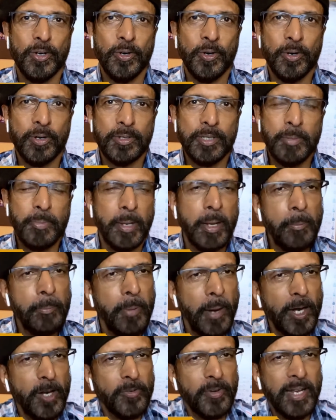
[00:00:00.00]
और दे बिकम
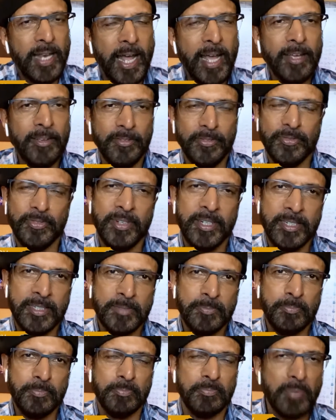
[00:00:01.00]
पार्ट ऑफ अ लाइफ
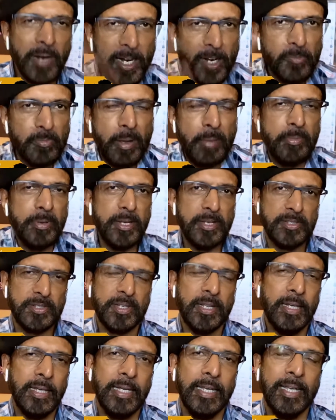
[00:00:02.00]
इट्स पार्ट ऑफ मेमोरीज
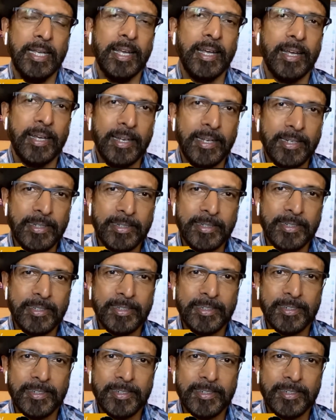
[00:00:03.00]
एंड